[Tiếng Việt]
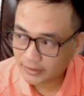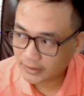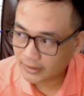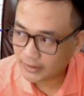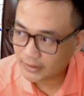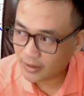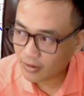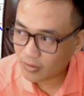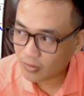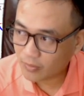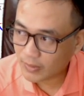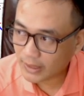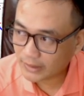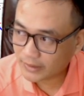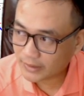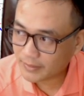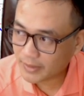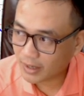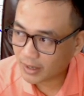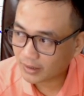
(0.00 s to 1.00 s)
thì nó cũng đã
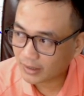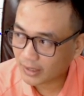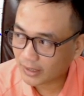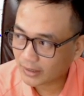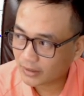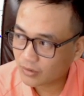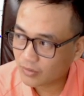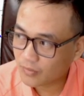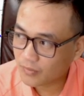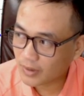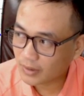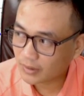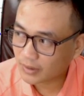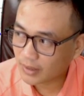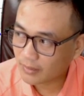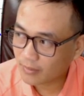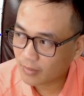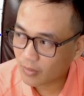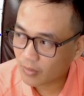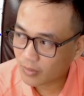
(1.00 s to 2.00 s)
tiếp cận lại khu vực
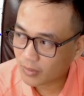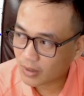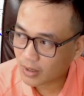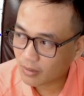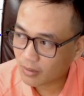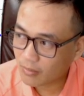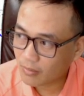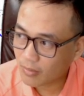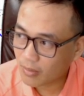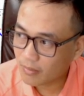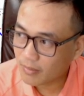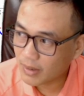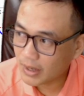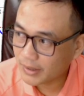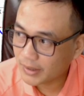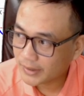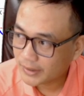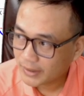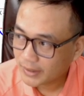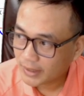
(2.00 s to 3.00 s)
là 1040